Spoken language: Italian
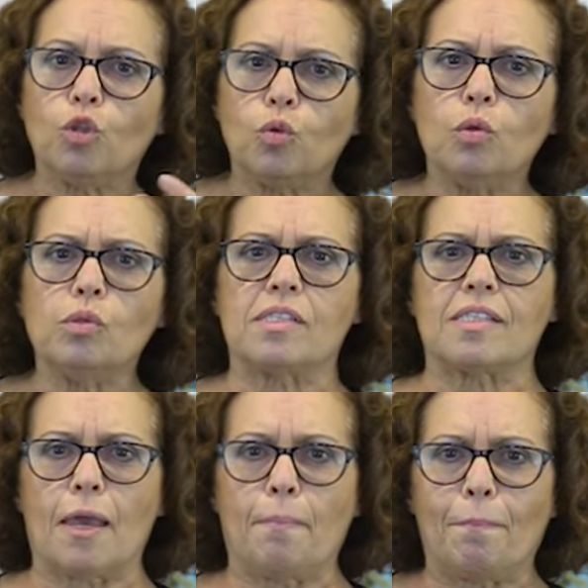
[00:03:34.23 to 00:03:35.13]
Tu
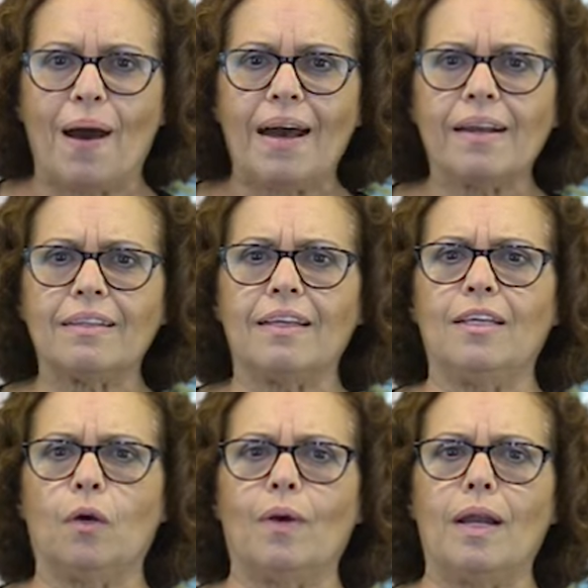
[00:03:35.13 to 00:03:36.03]
sei parte
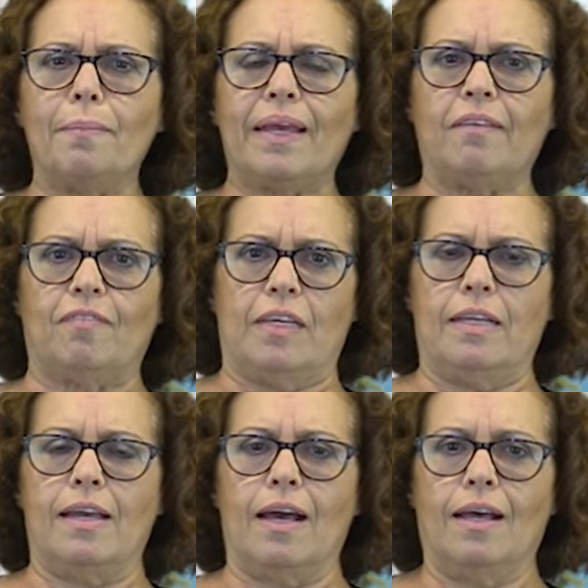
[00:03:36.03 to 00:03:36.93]
di quella
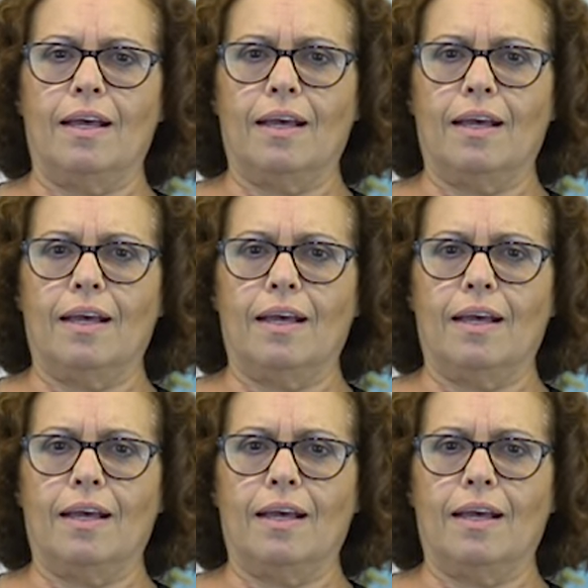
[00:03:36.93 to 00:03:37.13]
meraviglia.